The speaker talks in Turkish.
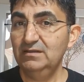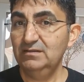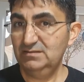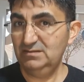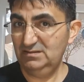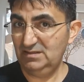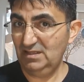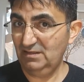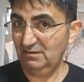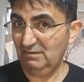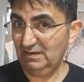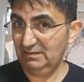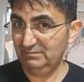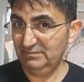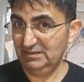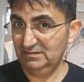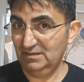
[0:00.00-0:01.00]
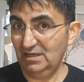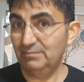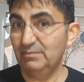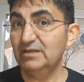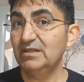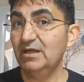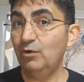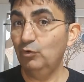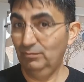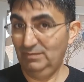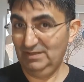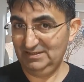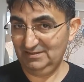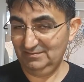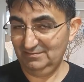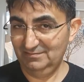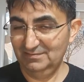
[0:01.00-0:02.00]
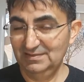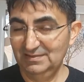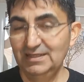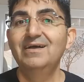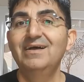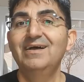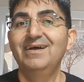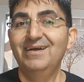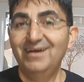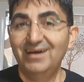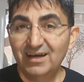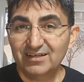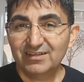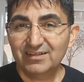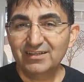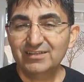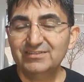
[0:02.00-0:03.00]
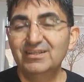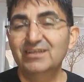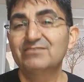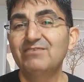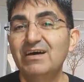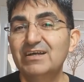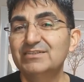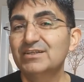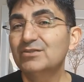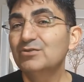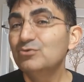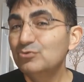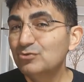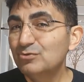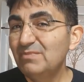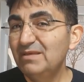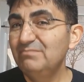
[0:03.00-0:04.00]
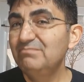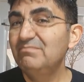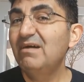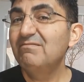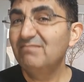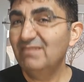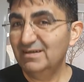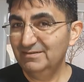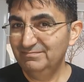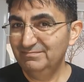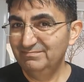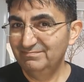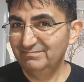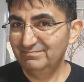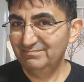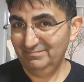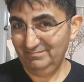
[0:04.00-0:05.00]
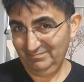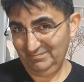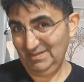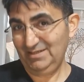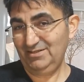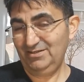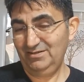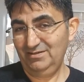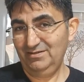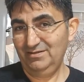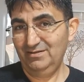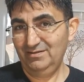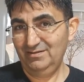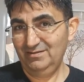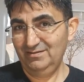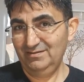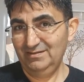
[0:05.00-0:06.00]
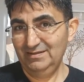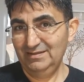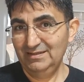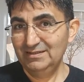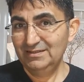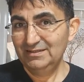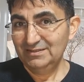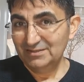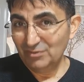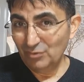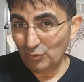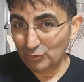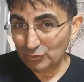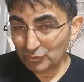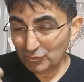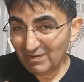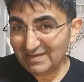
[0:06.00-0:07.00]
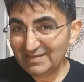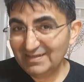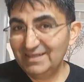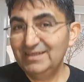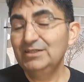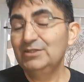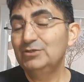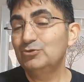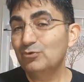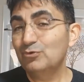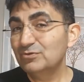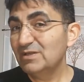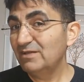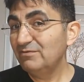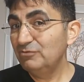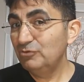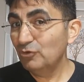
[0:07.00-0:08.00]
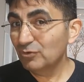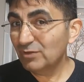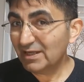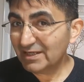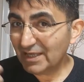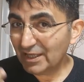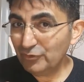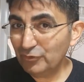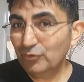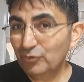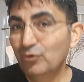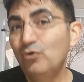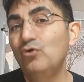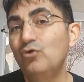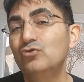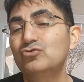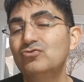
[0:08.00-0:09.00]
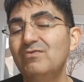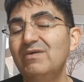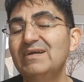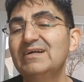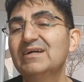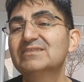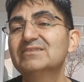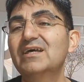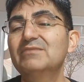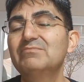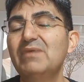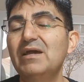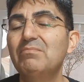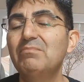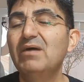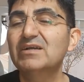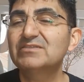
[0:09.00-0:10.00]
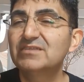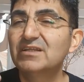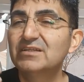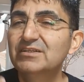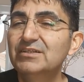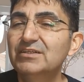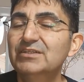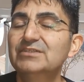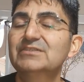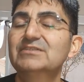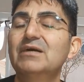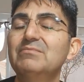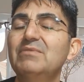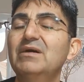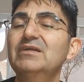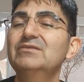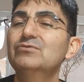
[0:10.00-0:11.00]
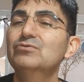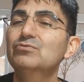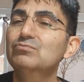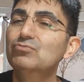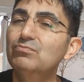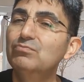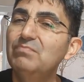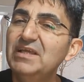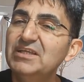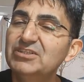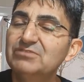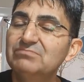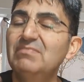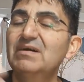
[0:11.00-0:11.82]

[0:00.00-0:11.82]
Sizde de var mı? Aman ha olmasın. Arkadaşlar varsa da üzülmeyin ben varım. Bak özgüvenle ilgili çok güzel videolar geliyor. Özgüven kazanmaya başladığınız zaman bu 5